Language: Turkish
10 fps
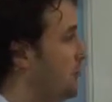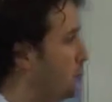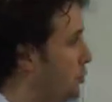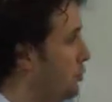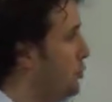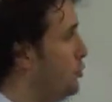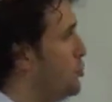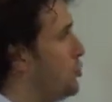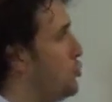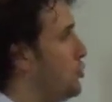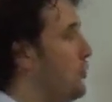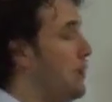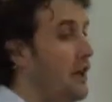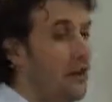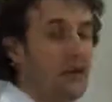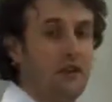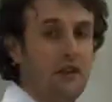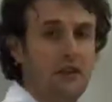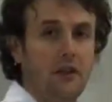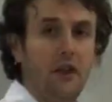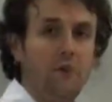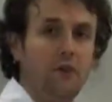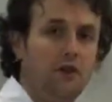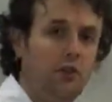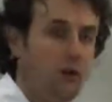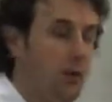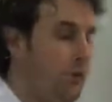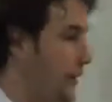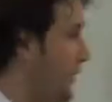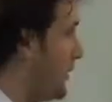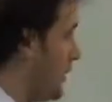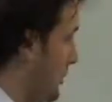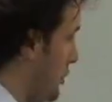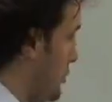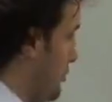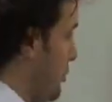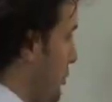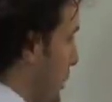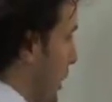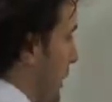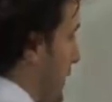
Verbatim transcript: bu 3,5 milyar yıllık bir dönemde gerçekleşmiştir.